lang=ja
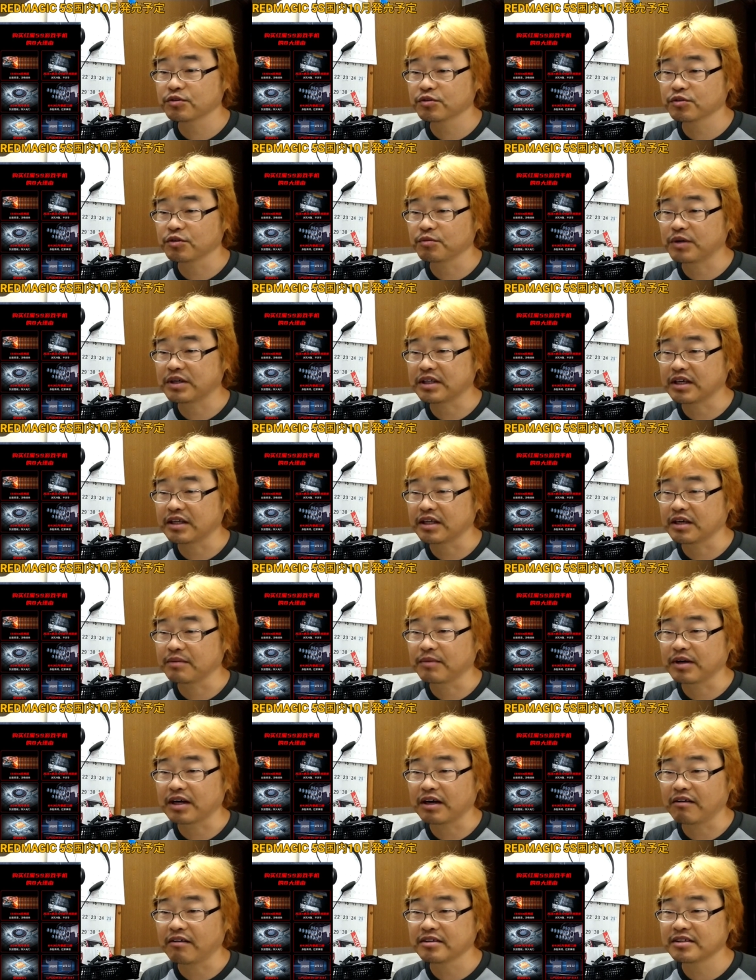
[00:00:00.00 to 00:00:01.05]
ちょっとまだね、
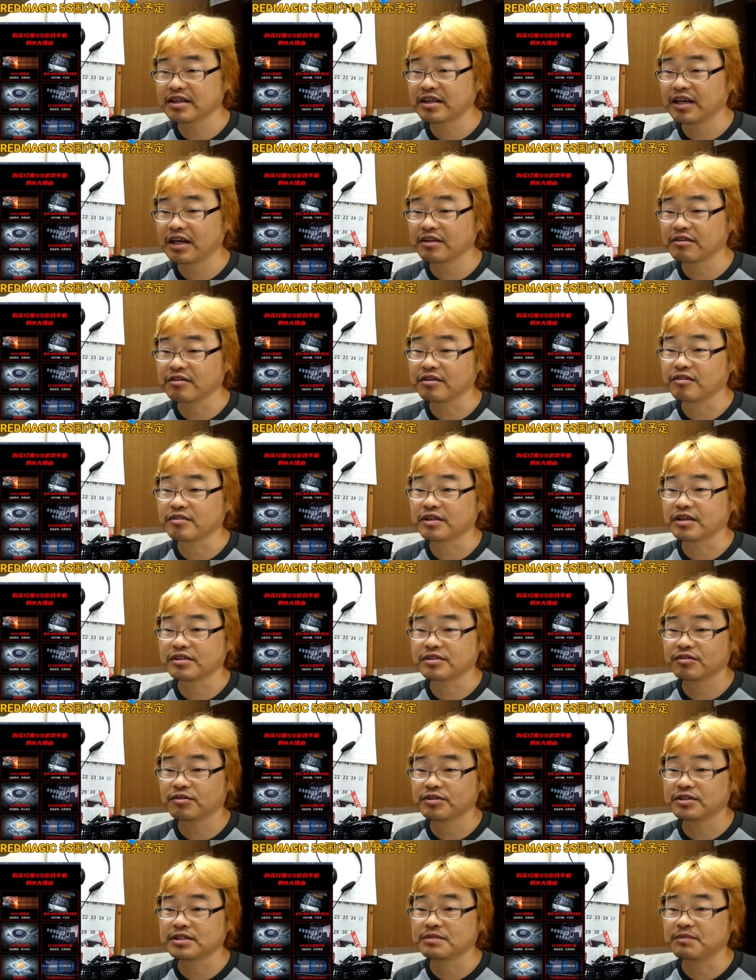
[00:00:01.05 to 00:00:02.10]
まあ、為替レートによって
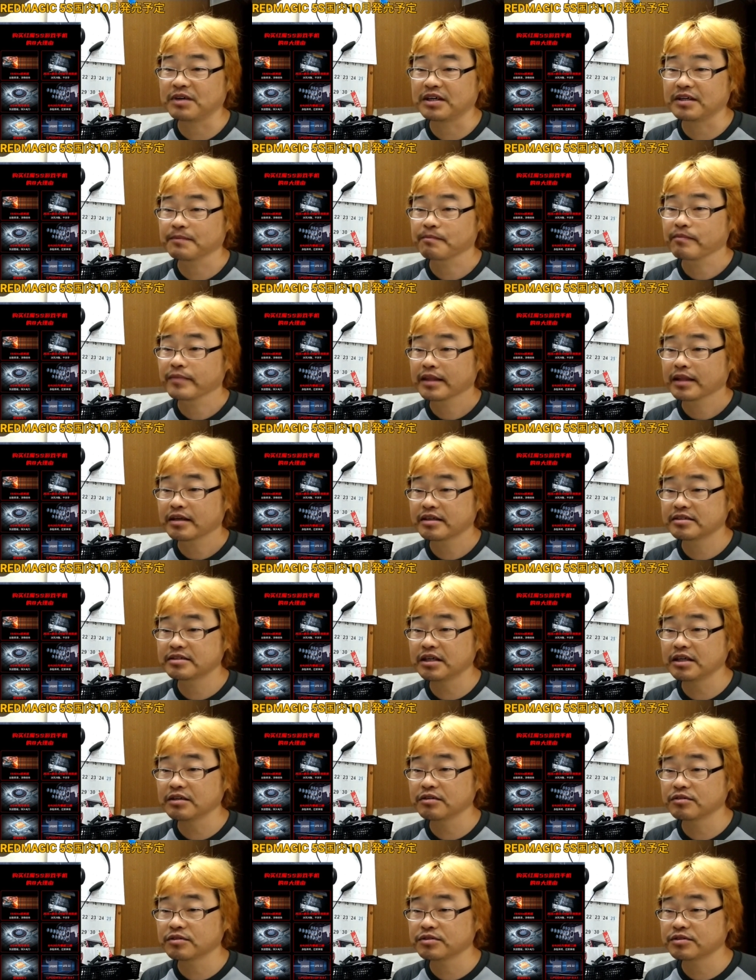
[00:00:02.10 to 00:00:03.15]
少し、ま
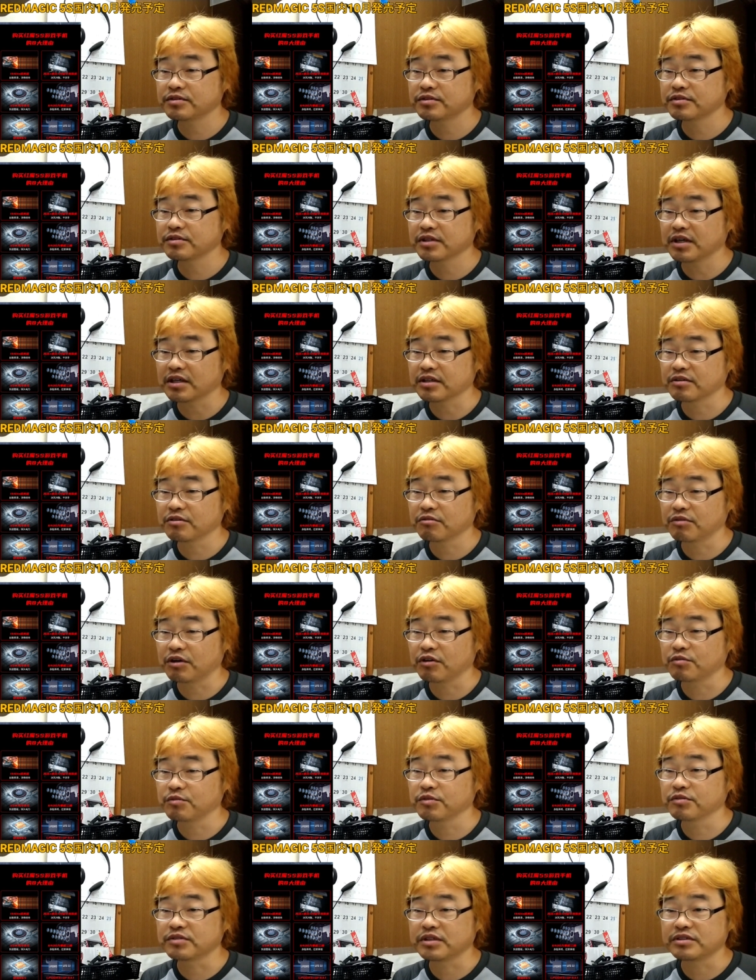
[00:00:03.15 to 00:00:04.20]
前後するかとは
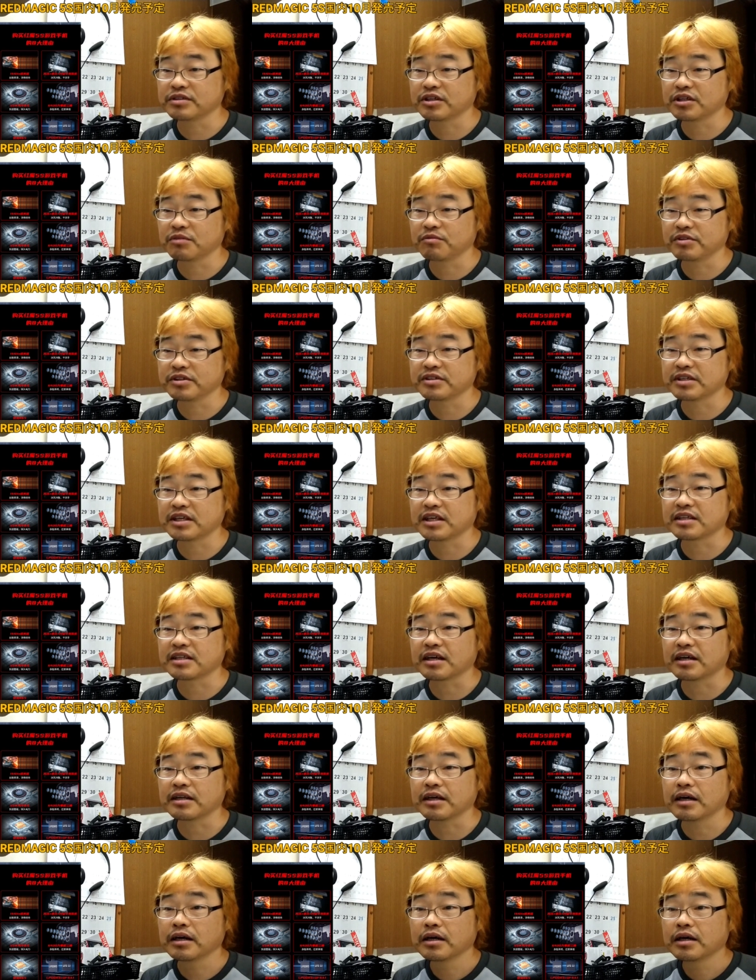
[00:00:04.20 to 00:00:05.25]
思うんですけども、いくらだっ
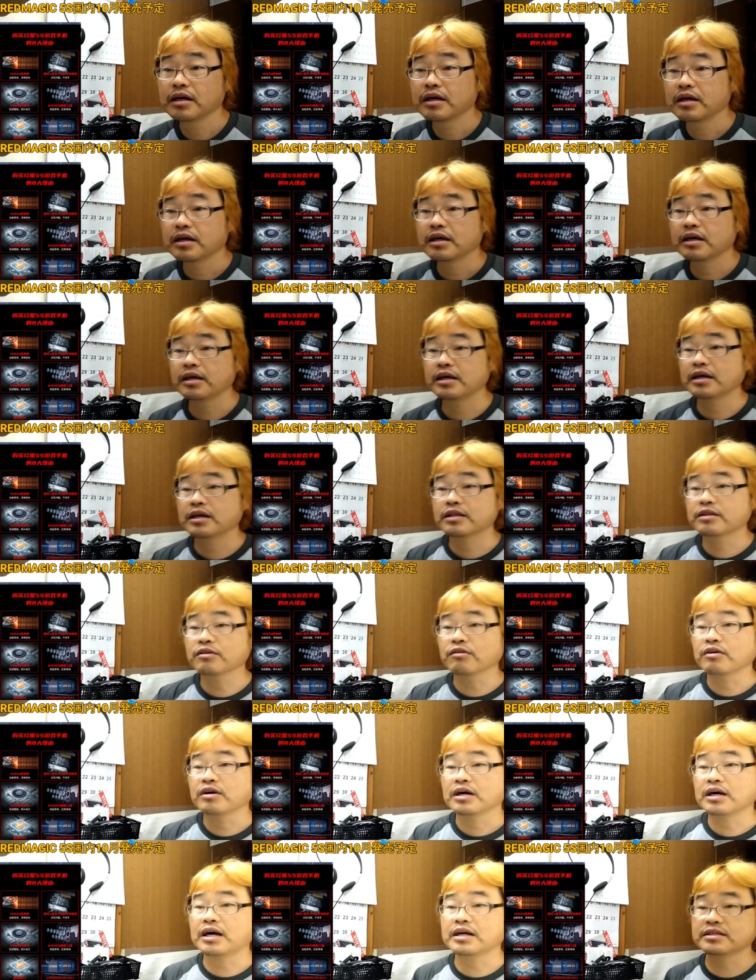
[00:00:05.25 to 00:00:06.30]
たかな。えっ、
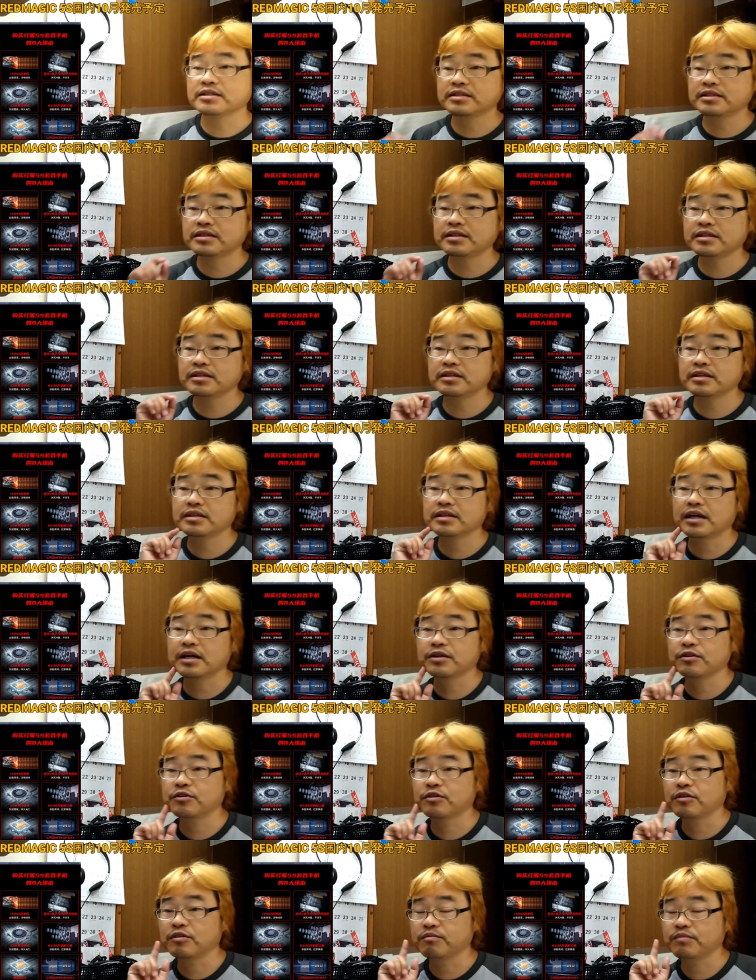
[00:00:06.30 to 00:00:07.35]
と、8
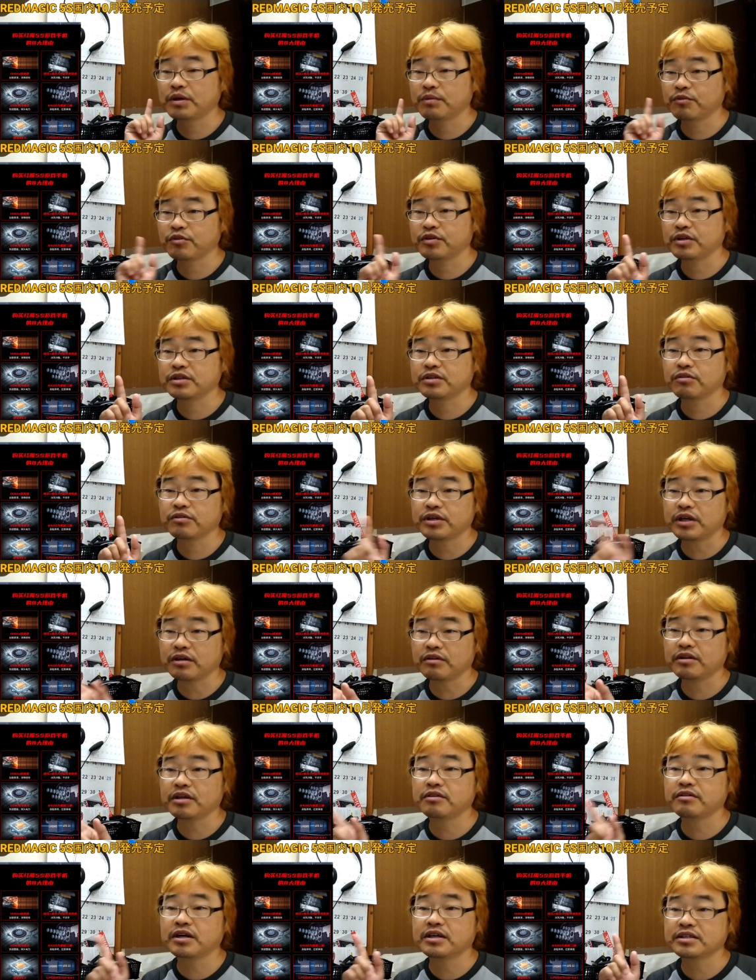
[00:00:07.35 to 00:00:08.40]
ギガのメモリと
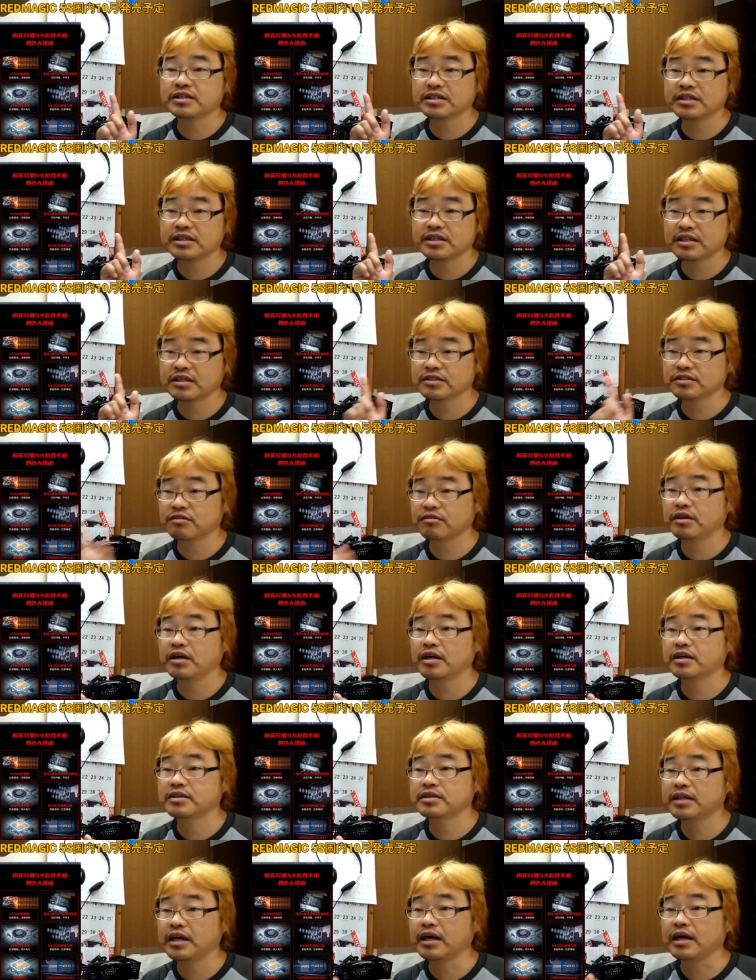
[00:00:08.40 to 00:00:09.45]
128
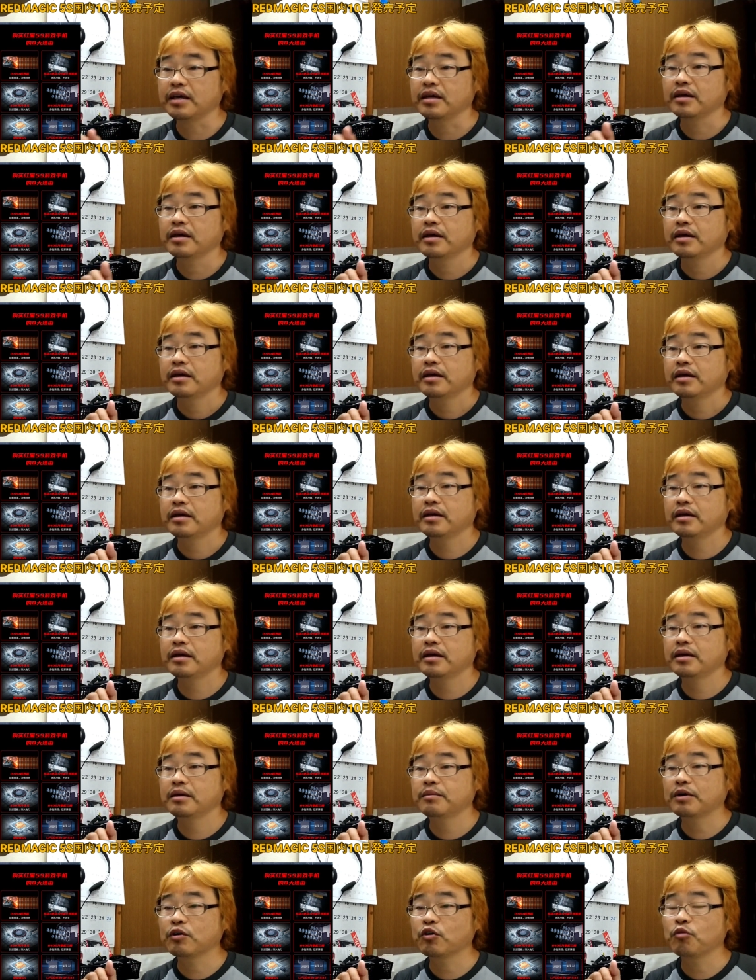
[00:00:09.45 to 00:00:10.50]
ギガストレージで、
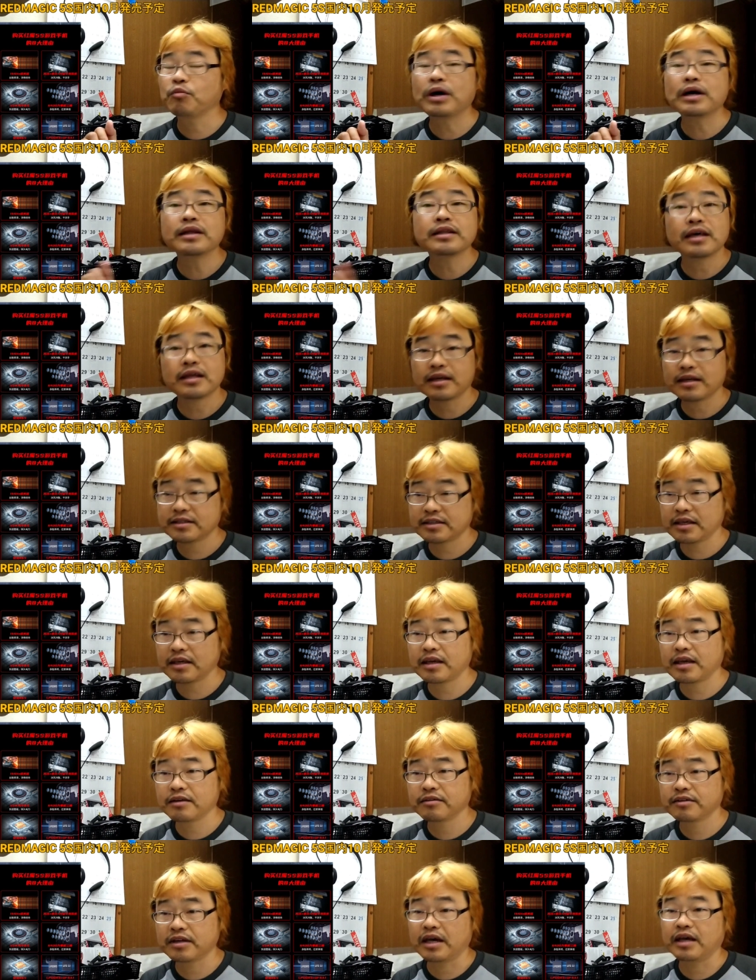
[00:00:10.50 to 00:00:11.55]
えー、まあ、5万7千
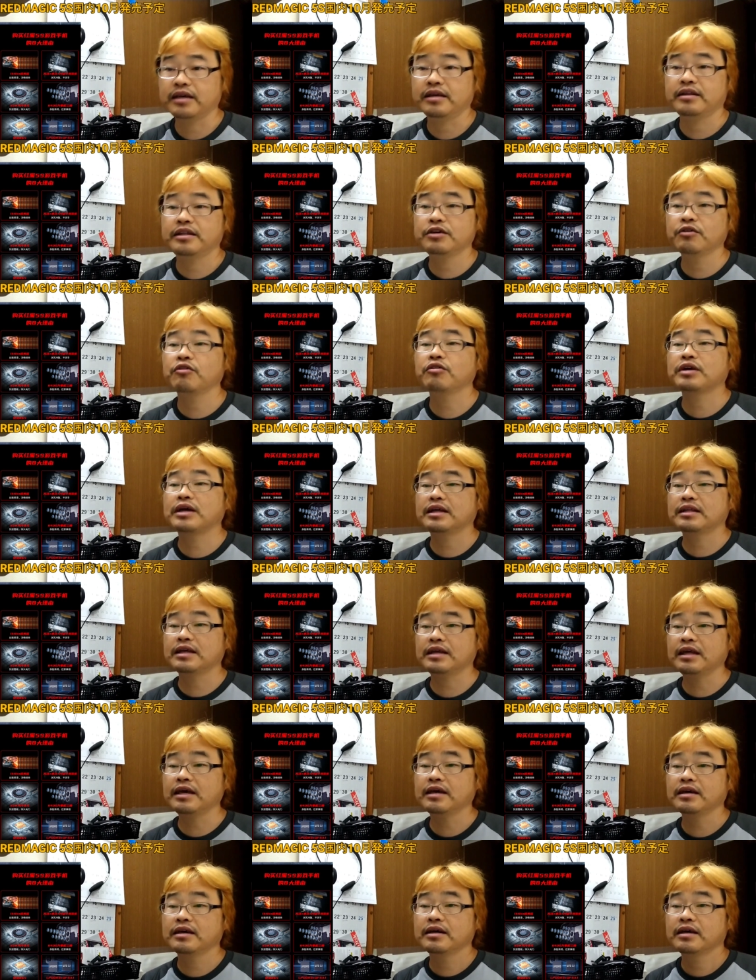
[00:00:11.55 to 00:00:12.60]
円ぐらい、日本円
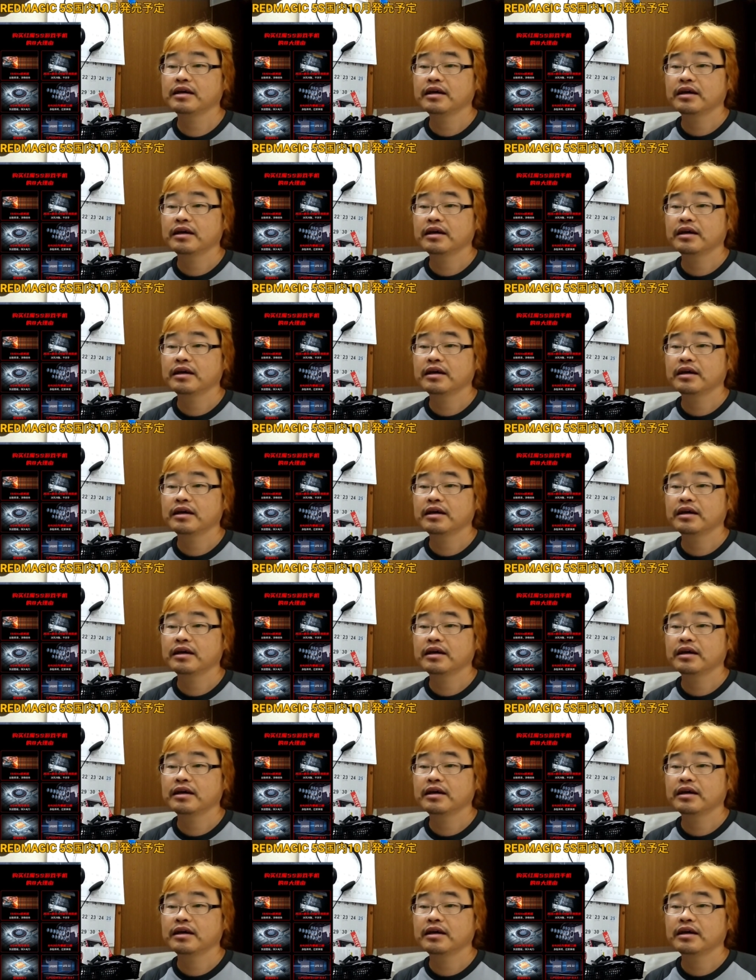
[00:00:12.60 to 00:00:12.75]
でね。